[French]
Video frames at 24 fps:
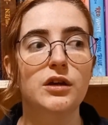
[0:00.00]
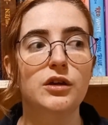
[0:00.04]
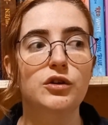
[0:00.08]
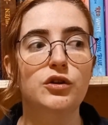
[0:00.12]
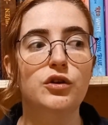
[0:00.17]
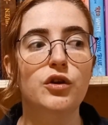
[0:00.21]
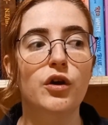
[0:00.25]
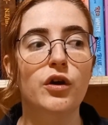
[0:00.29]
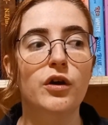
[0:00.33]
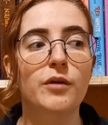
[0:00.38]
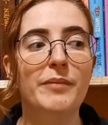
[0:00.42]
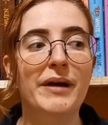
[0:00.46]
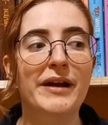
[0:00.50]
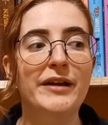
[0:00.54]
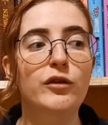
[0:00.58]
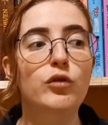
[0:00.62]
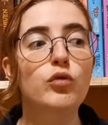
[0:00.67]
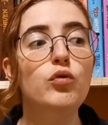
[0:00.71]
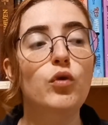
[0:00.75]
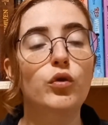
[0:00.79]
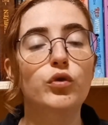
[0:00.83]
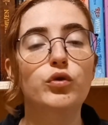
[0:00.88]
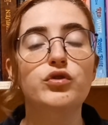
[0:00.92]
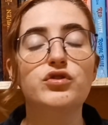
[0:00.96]
que, ben,
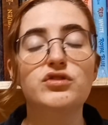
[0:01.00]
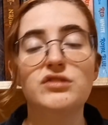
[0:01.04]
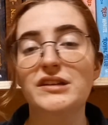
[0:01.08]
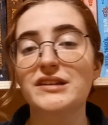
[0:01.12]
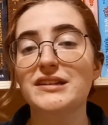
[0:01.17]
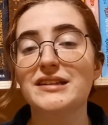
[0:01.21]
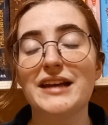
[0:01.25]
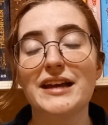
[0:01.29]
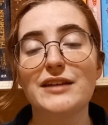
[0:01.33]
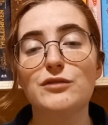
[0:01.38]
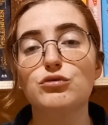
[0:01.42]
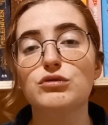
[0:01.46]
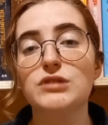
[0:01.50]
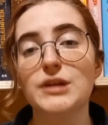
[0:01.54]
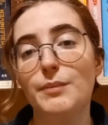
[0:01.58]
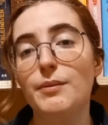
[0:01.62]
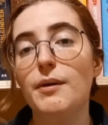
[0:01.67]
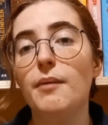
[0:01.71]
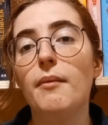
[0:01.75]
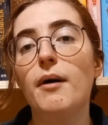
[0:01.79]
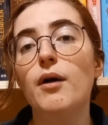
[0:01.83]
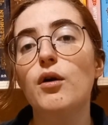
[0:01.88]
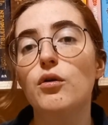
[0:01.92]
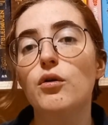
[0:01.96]
nous, on utiliserait tout
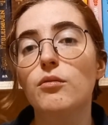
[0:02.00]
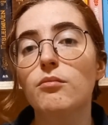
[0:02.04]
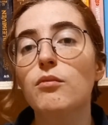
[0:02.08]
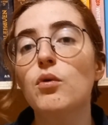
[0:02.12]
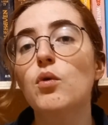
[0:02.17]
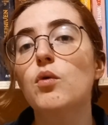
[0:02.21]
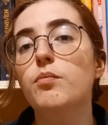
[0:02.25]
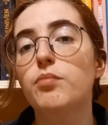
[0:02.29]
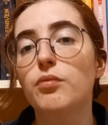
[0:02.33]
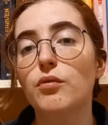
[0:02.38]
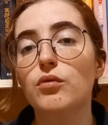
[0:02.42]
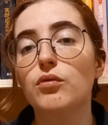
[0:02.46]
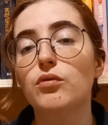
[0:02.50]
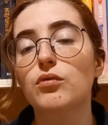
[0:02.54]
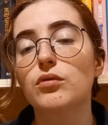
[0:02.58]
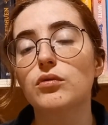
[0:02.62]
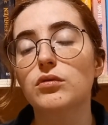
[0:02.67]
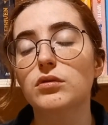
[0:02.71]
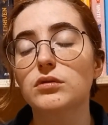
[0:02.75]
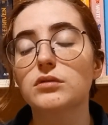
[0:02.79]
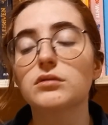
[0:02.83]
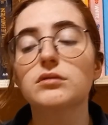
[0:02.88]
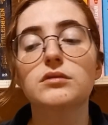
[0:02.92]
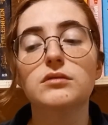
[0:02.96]
simplement le mot
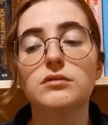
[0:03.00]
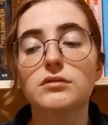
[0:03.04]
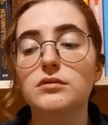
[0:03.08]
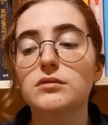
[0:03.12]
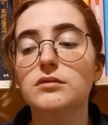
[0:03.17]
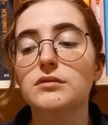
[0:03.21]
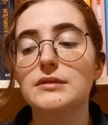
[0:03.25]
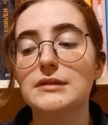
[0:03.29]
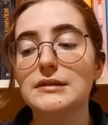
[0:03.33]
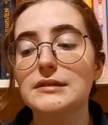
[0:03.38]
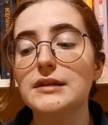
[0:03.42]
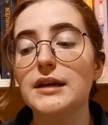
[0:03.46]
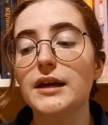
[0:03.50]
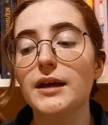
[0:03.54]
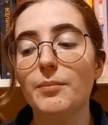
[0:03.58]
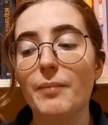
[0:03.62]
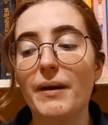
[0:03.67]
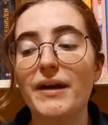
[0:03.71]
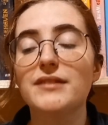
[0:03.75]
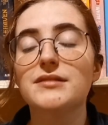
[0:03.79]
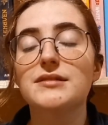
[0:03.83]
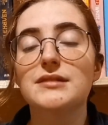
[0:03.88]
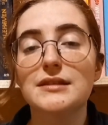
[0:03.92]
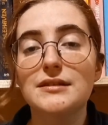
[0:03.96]
pour dire,
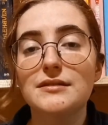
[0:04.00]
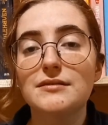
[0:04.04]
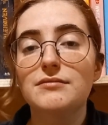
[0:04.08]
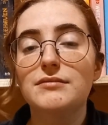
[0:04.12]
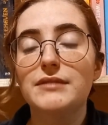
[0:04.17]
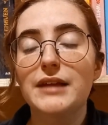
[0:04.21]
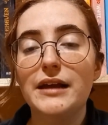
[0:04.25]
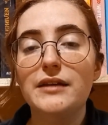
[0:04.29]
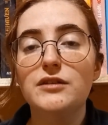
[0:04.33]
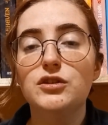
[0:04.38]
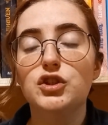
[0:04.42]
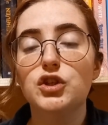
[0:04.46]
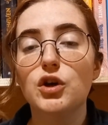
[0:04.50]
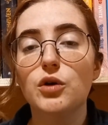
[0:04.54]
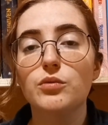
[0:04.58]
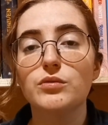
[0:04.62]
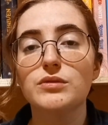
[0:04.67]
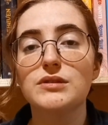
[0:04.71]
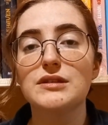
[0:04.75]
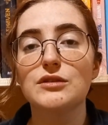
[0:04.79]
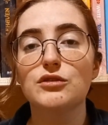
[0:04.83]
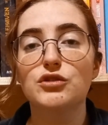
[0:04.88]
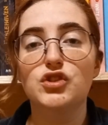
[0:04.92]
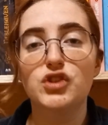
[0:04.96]
ben, c'est telle
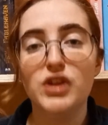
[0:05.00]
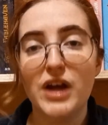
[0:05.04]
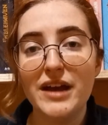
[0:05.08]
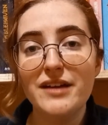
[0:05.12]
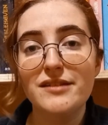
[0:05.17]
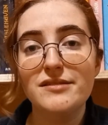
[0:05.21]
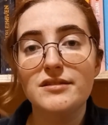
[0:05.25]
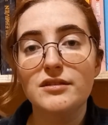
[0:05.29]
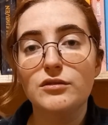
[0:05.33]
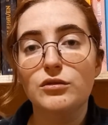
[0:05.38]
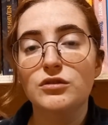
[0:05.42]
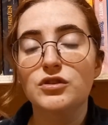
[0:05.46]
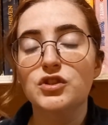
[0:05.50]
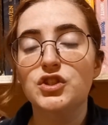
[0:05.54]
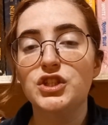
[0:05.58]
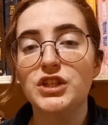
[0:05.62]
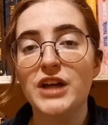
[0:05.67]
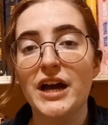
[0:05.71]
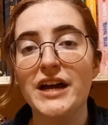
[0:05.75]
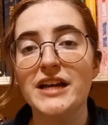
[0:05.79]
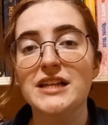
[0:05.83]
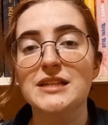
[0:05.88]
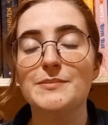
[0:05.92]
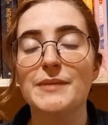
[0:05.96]
chose, c'est une chaise, c'est une
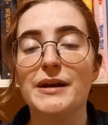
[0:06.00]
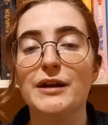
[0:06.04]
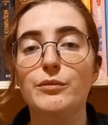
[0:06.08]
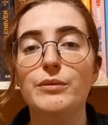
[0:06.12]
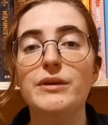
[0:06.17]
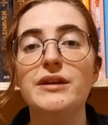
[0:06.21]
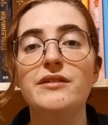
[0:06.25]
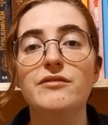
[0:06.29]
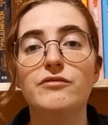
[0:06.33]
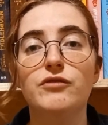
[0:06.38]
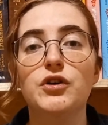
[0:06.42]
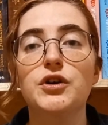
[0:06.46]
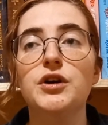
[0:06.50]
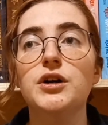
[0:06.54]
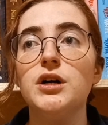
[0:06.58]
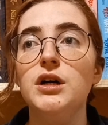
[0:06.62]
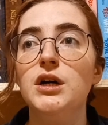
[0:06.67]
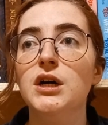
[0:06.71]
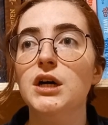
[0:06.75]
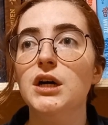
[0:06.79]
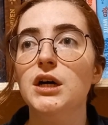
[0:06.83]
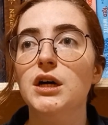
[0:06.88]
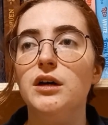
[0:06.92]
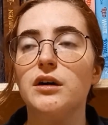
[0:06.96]
chaise. Ben, lui, il va,
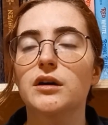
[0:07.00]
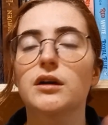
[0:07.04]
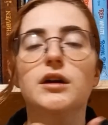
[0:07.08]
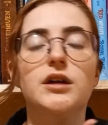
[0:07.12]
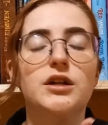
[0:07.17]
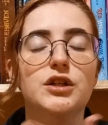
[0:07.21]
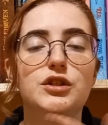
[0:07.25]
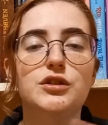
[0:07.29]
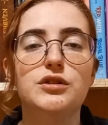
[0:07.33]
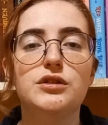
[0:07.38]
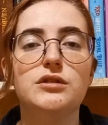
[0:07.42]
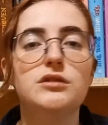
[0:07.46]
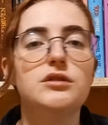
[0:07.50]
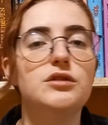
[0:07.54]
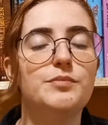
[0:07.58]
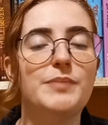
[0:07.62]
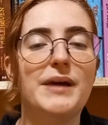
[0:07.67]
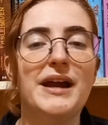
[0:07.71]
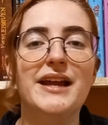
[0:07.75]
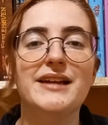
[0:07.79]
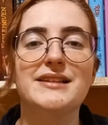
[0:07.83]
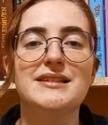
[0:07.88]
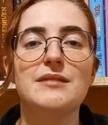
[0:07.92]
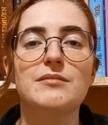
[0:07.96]
euh, je,
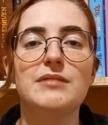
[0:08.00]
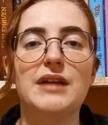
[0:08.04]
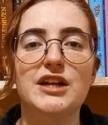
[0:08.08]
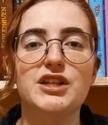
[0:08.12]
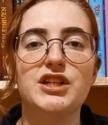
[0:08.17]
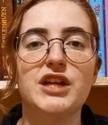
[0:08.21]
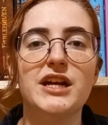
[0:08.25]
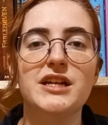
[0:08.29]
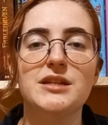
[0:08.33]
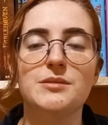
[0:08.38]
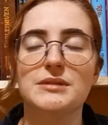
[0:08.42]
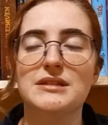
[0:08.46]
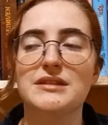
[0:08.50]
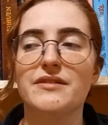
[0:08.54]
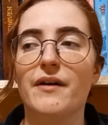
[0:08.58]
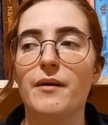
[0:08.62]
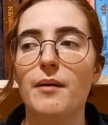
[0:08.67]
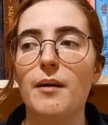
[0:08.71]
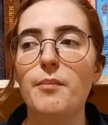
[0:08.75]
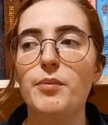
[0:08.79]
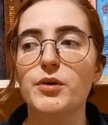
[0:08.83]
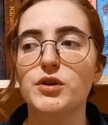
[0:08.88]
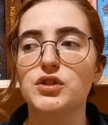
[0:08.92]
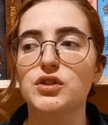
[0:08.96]
prends l'exemple de la chaise, mais c'est
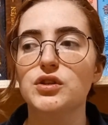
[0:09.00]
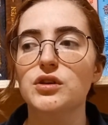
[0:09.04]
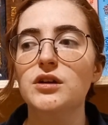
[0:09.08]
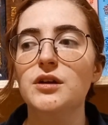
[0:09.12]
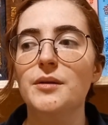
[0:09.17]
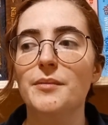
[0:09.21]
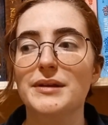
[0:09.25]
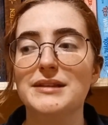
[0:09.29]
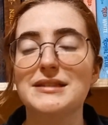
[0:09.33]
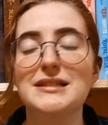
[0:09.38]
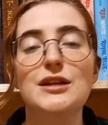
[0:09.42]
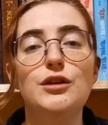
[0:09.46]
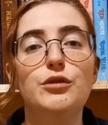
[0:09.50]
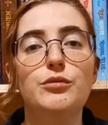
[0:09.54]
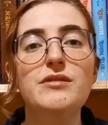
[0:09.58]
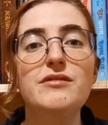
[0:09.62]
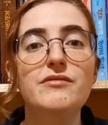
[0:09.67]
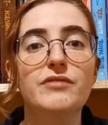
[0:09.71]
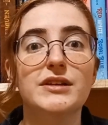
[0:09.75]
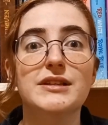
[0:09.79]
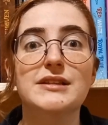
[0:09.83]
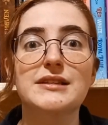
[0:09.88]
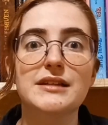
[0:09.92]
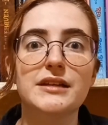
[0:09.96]
vraiment pas ça, mais tu sais, lui, il
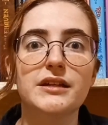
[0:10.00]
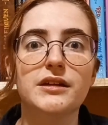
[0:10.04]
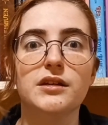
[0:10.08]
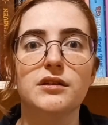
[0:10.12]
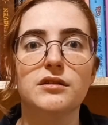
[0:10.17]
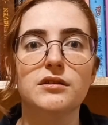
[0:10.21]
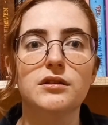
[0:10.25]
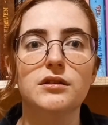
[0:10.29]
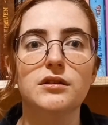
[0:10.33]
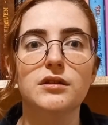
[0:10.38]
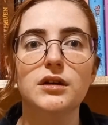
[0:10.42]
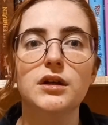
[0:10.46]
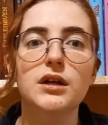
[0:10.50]
va dire, tu